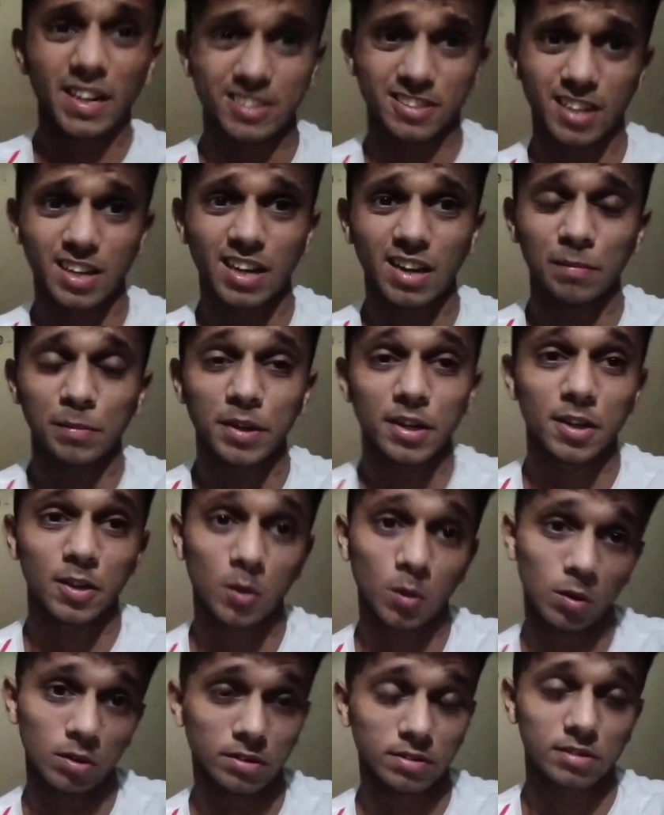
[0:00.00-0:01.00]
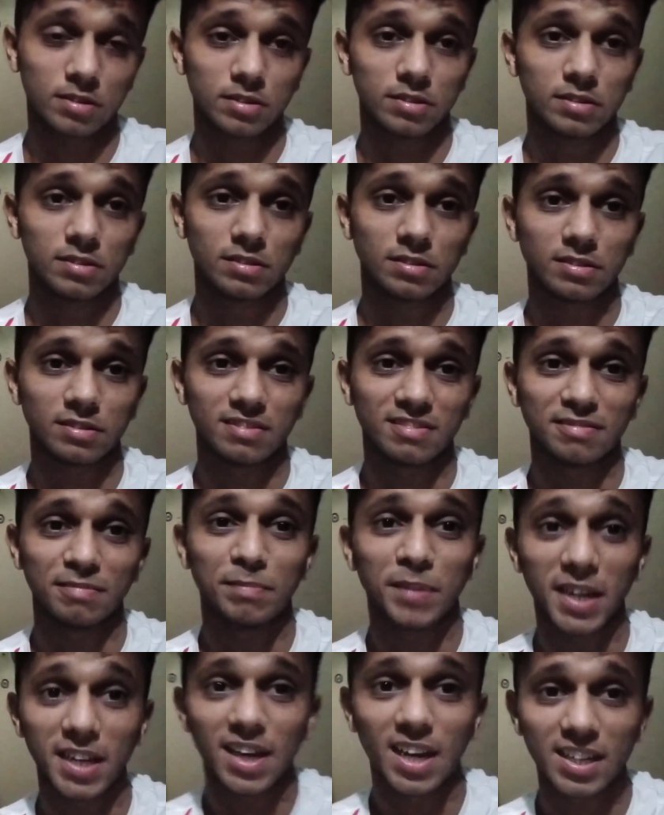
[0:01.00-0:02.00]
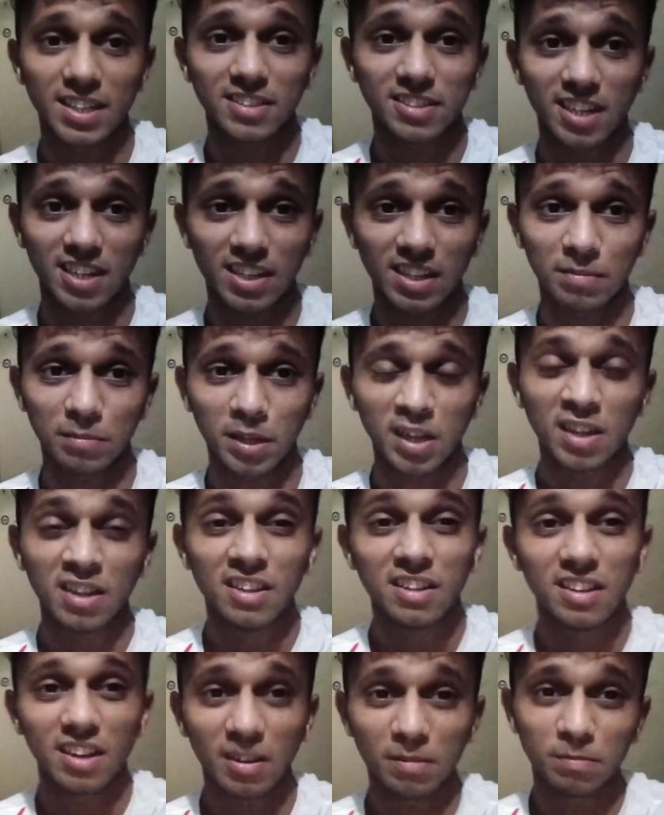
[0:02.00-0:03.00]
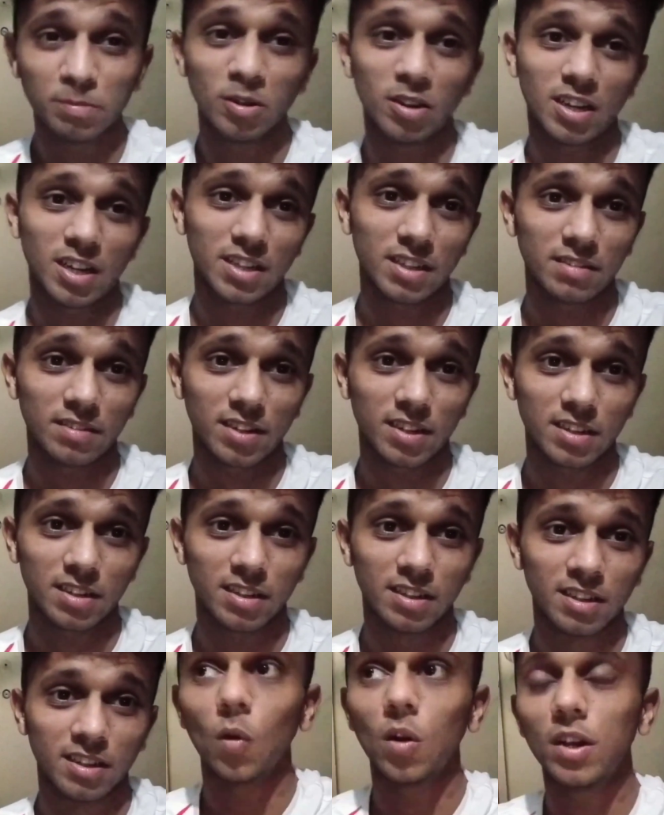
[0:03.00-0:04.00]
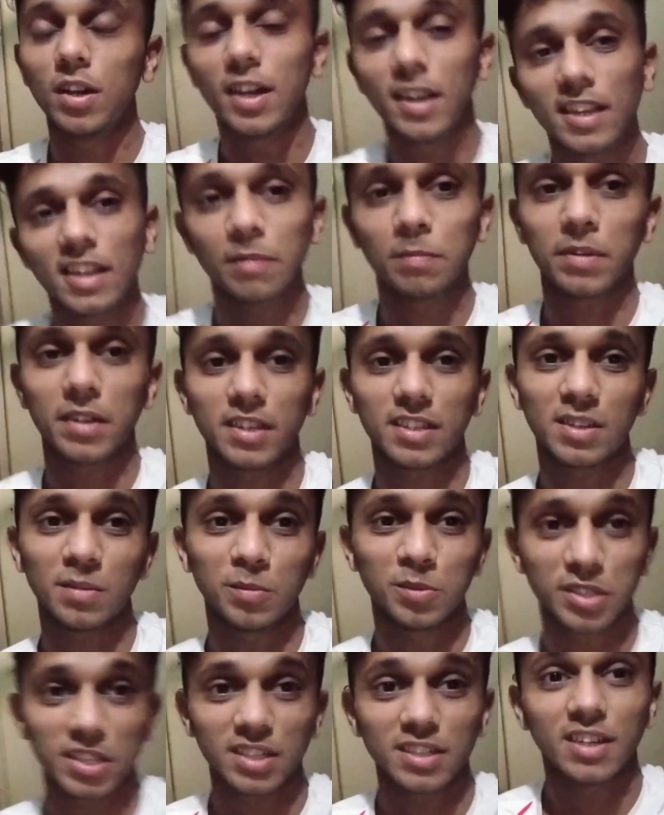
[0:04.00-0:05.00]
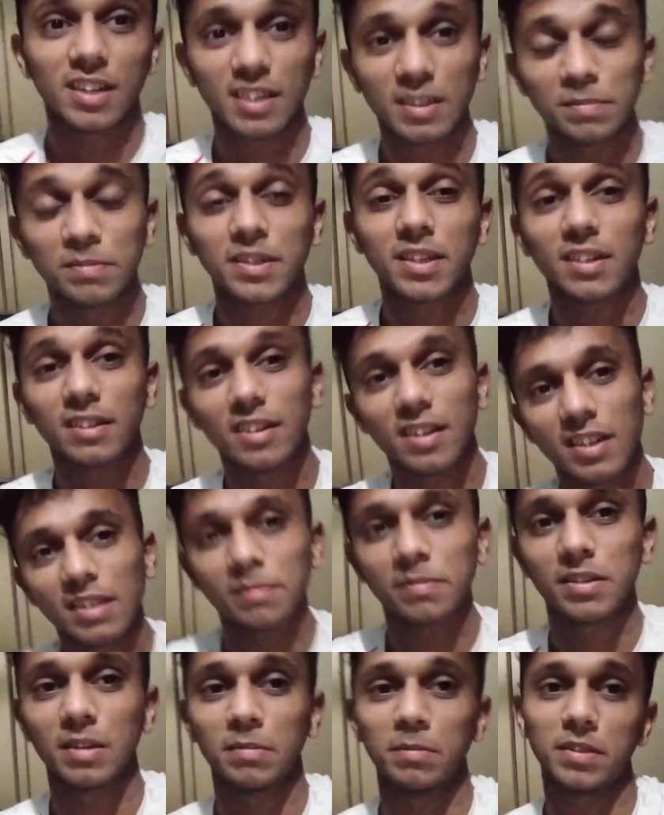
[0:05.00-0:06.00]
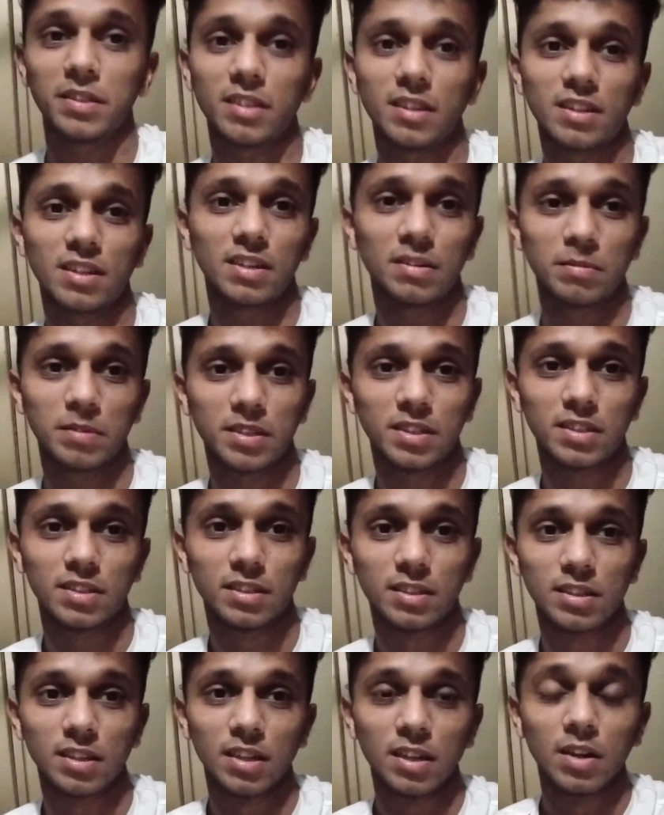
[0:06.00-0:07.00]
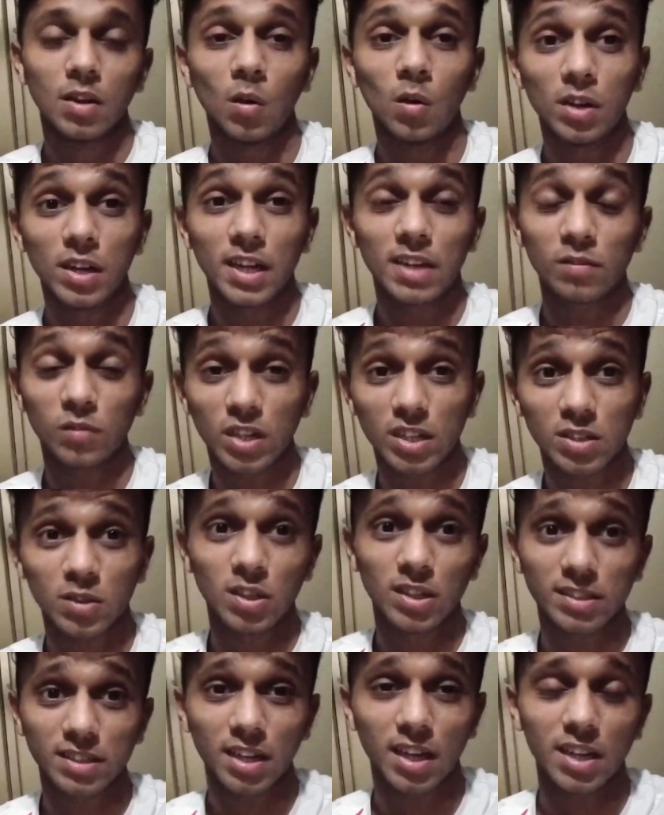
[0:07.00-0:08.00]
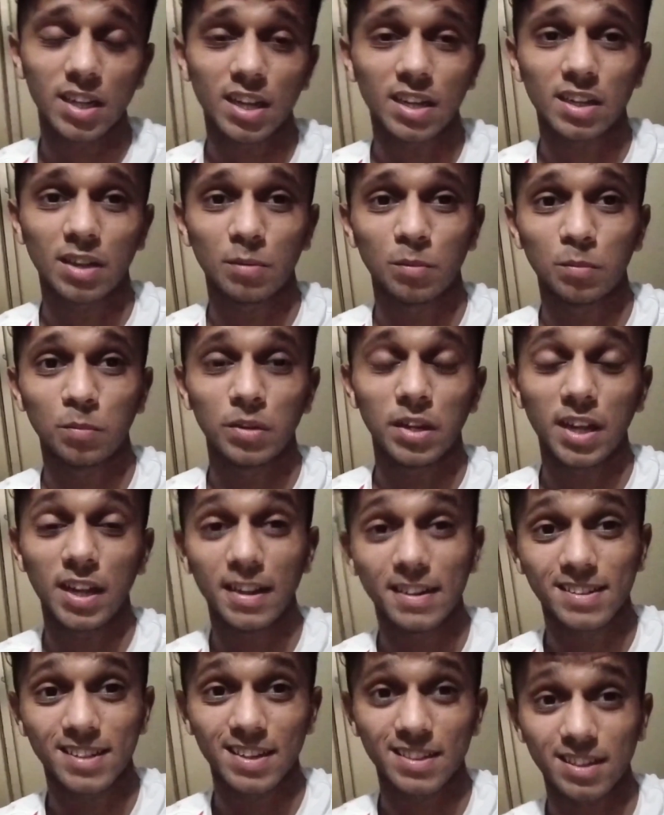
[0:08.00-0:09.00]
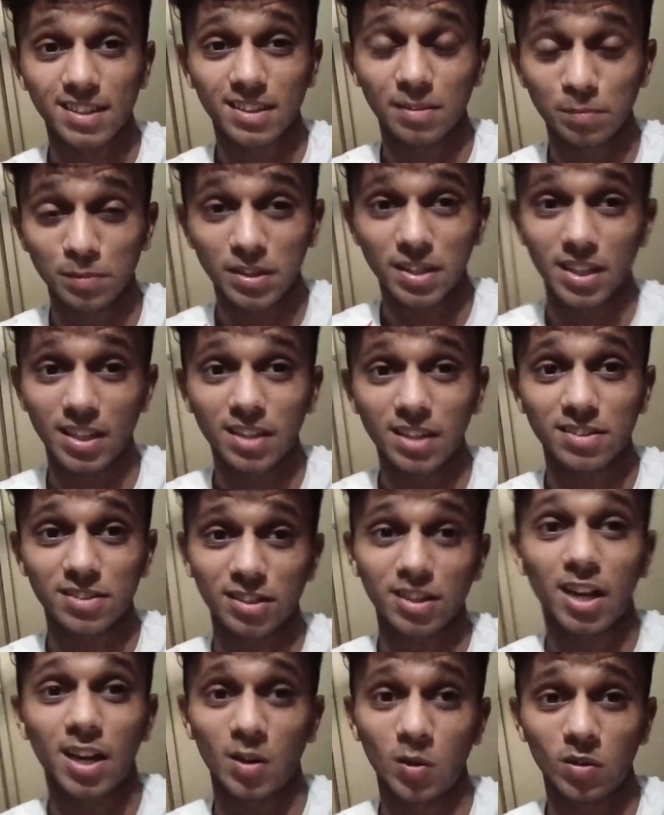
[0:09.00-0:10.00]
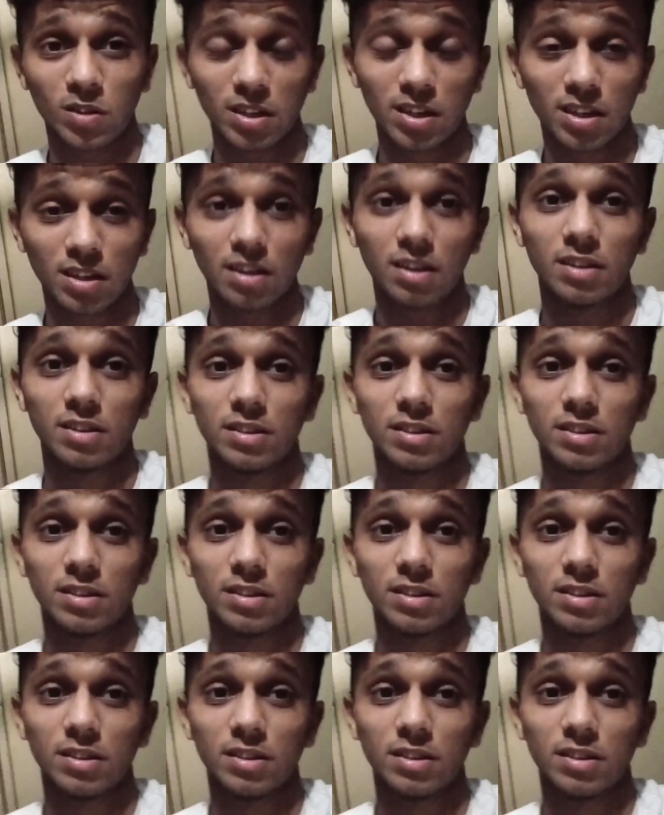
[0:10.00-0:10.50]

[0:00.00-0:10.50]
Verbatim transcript: और माशाला मेरे दोस्त बेगानी शादी में अब्दुल्ला दीवाना वो लगे पड़े थे मुझे गरीब से गरीब साबित करने में और एक वक्त ऐसा आया कि मैं ऐसा से कमतरी का शिकार होने लगा